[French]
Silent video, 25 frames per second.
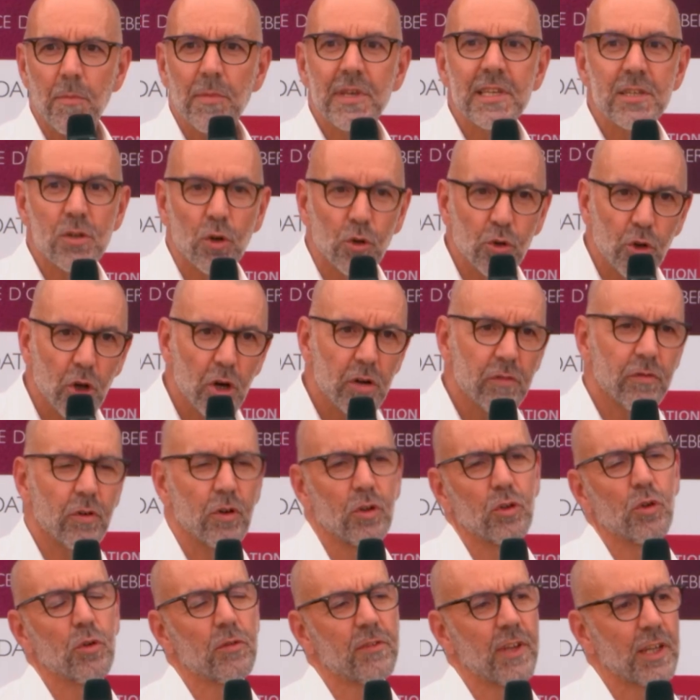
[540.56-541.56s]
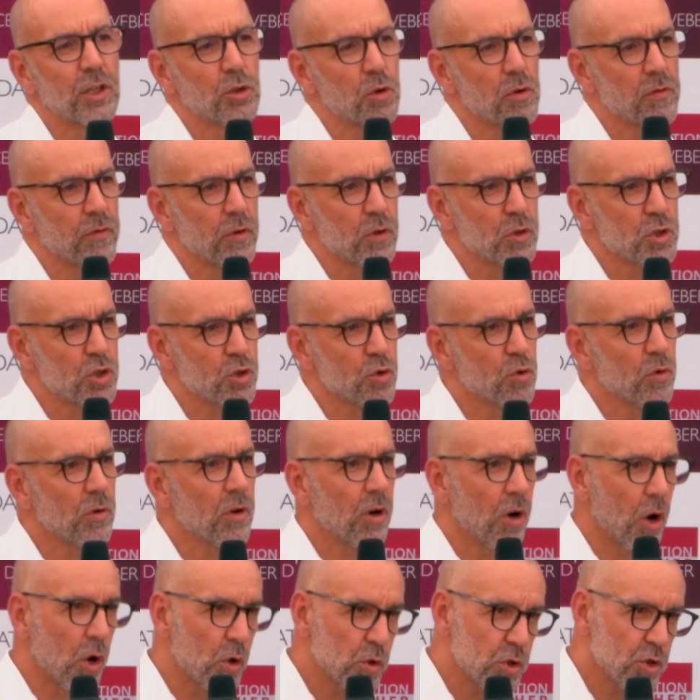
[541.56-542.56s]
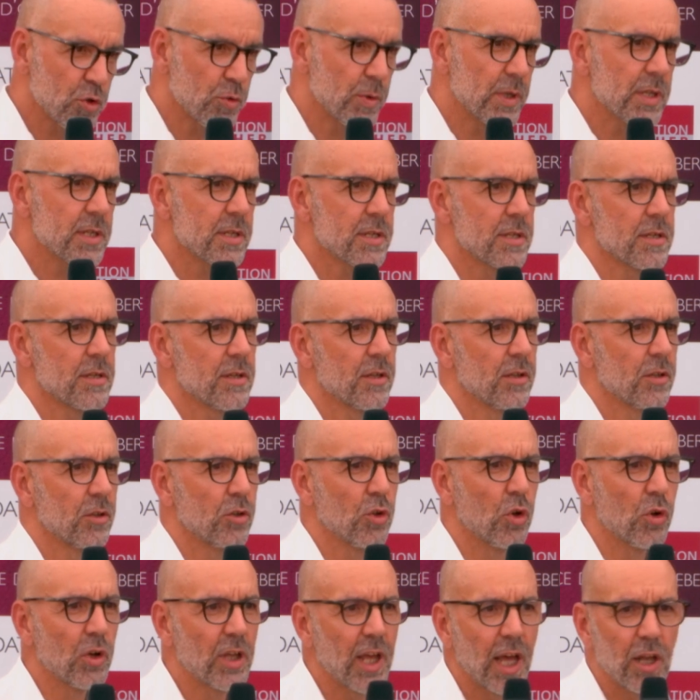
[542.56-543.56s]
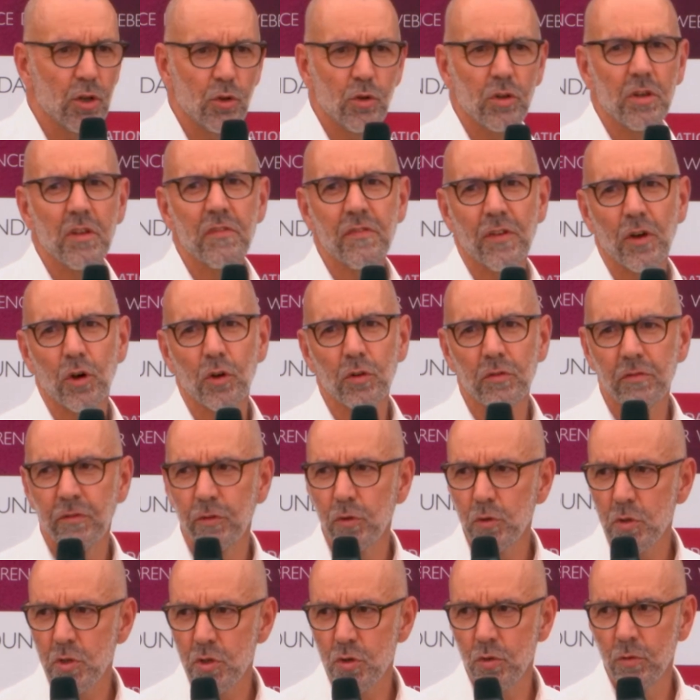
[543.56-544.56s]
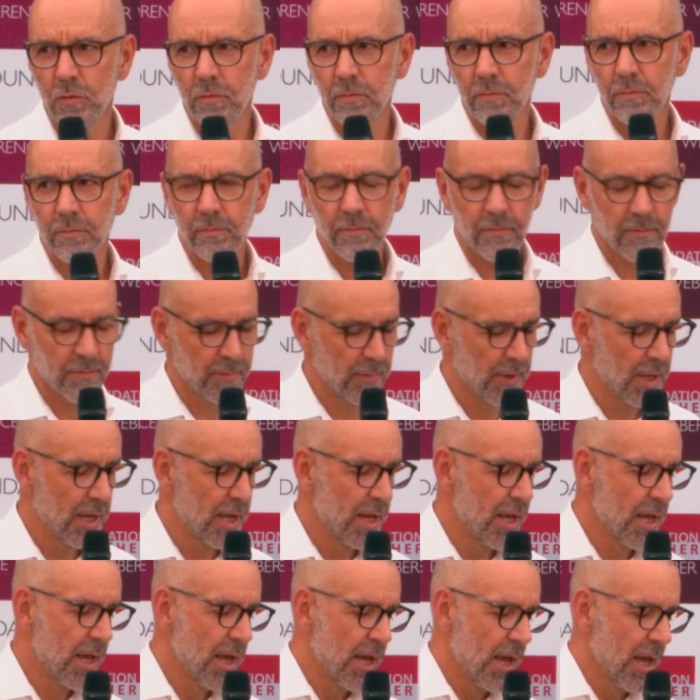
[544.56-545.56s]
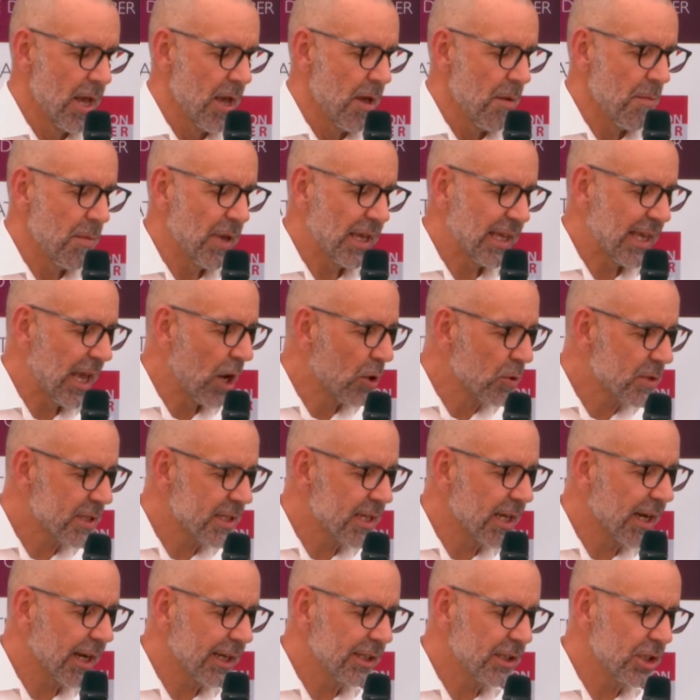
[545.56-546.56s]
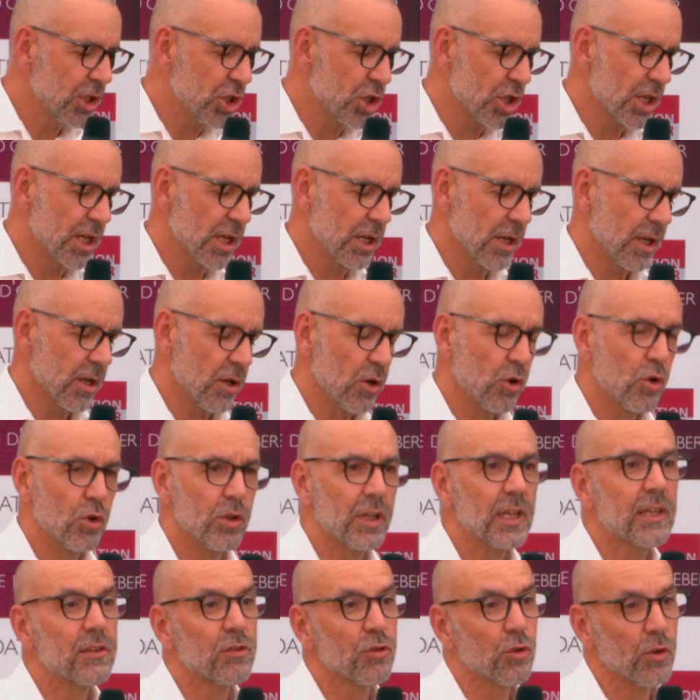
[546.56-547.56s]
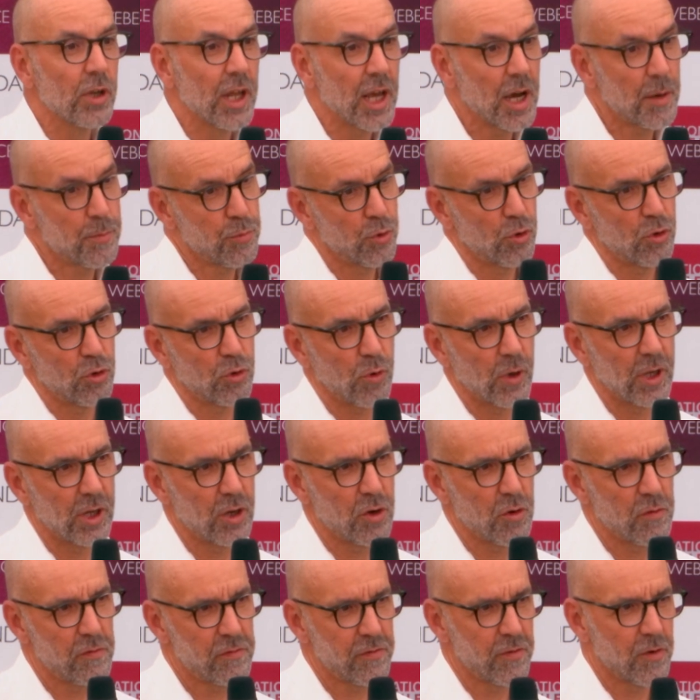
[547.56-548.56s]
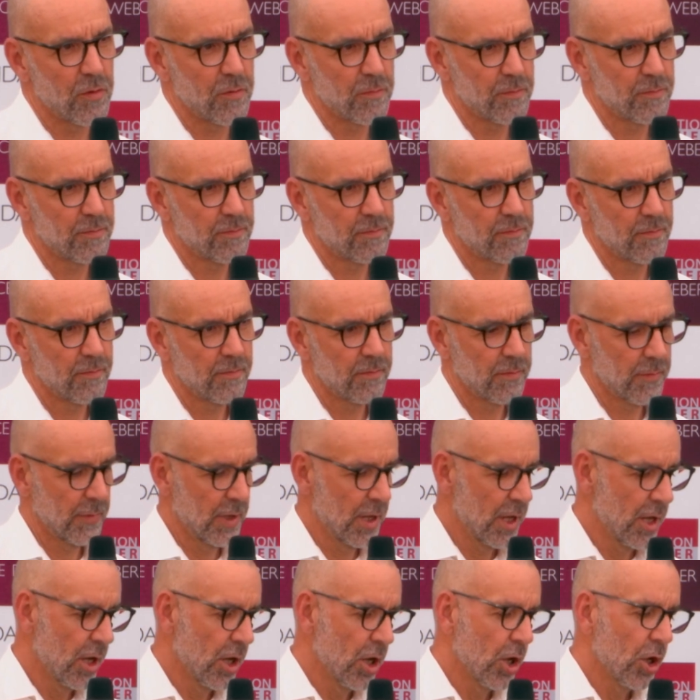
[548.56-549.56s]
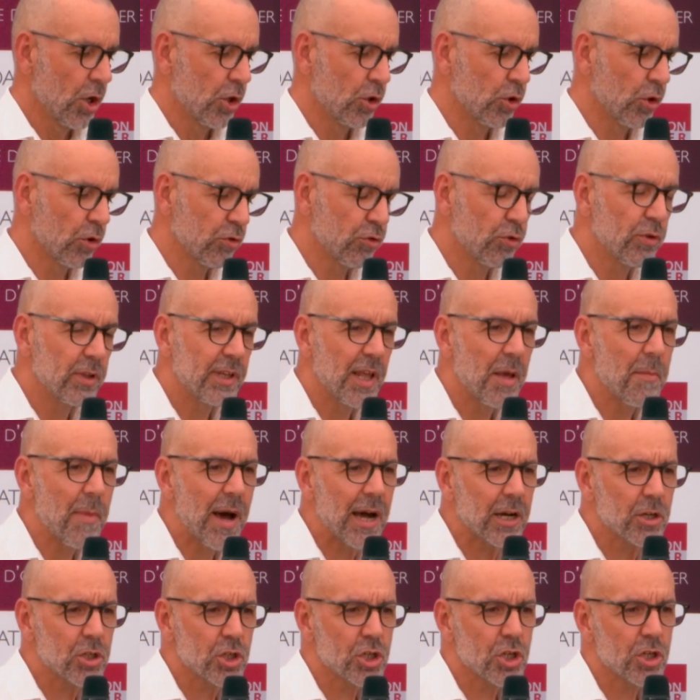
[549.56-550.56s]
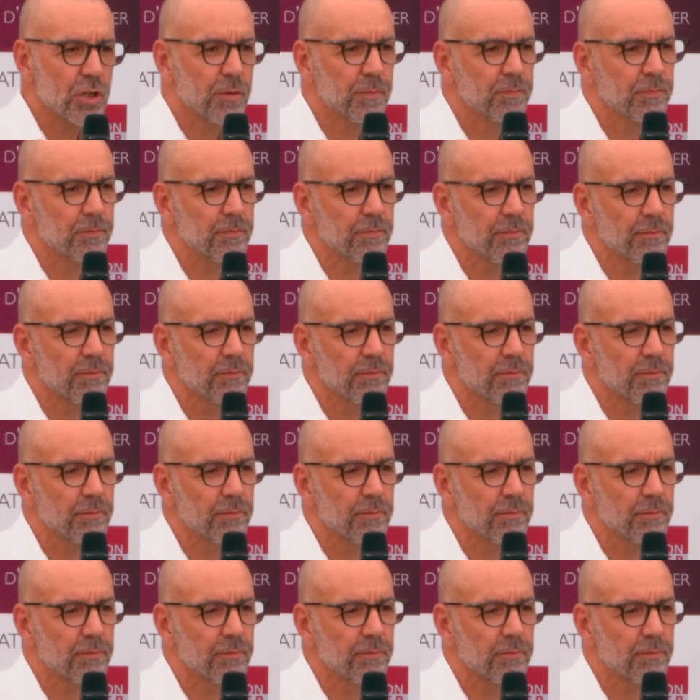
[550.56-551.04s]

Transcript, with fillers: à la mise en œuvre de cette convention en Suisse, dans le cadre de différentes fonctions, mais qui a aussi rédigé le dictionnaire pour le droit de l'enfant, dans une démarche